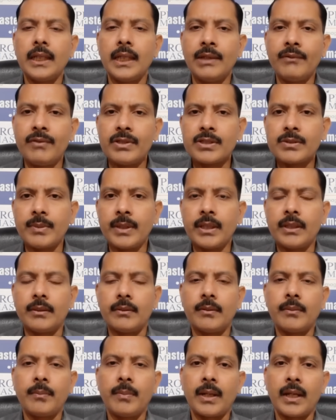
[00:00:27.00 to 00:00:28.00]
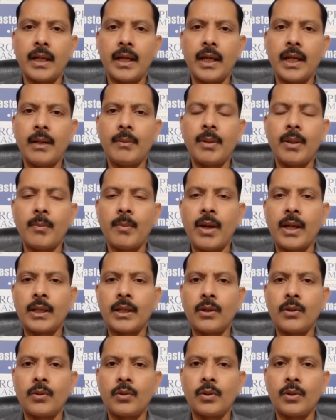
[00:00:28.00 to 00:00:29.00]
ఇన్వెస్ట్మెంట్ పరంగానే మనం
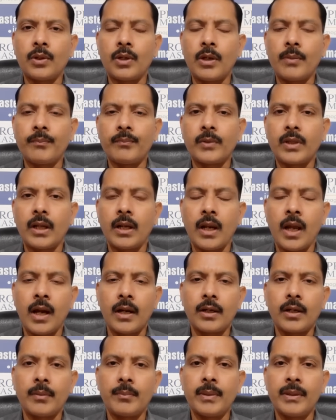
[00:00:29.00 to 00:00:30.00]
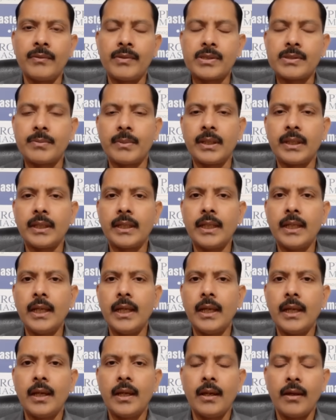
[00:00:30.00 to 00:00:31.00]
మాట్లాడుకుంటాం లాంగ్ టర్మ్ ఇన్వెస్ట్మెంట్కి
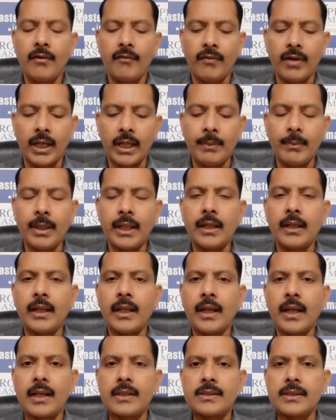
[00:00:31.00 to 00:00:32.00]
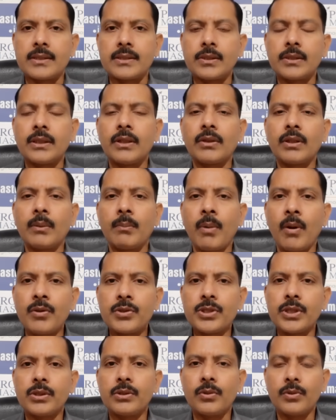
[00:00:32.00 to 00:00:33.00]
ఫండమెంటల్ అనాలిసిస్ తర్వాత
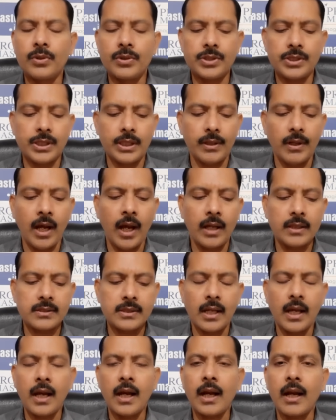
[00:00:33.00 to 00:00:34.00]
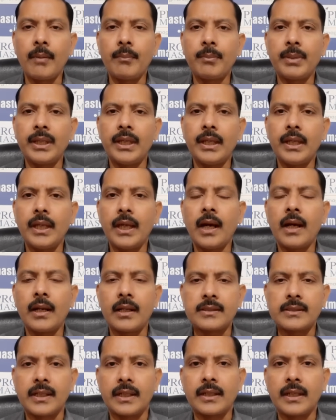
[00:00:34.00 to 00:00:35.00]
భవిష్యత్తు గురించి ఆ ఆ కంపెనీకి ఆ
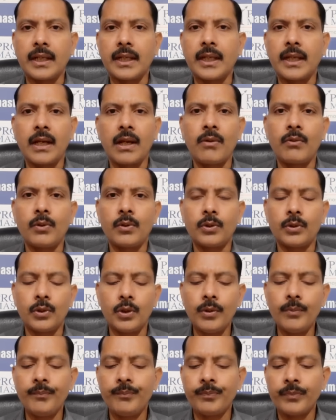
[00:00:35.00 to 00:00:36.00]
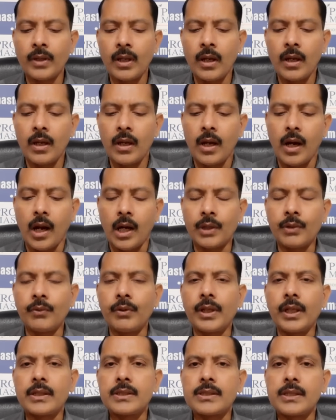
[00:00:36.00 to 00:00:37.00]
సెక్టార్కి ఎలా ఉంటుందో
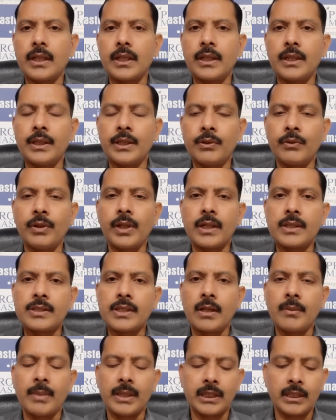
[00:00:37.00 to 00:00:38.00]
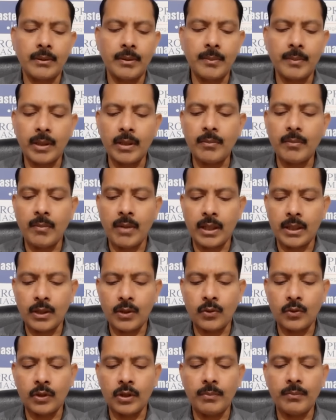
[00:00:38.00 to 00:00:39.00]
అటువంటి అంశాలు ఇటువంటి అంశాలు మాత్రమే మనం
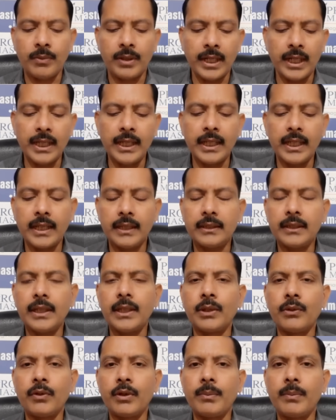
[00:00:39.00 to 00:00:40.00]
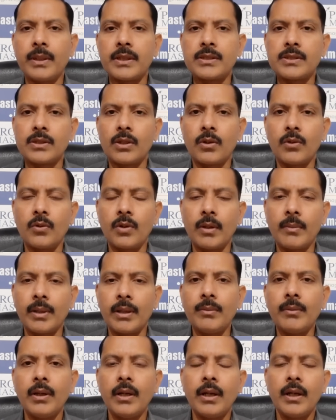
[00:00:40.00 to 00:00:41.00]
మాట్లాడుకుందాం ట్రేడింగ్కి అయితే ఎటువంటి పరిస్థితుల్లో కూడా
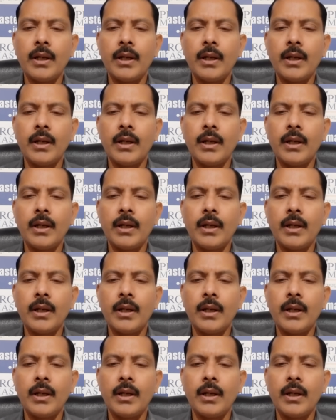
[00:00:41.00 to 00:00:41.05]
మనం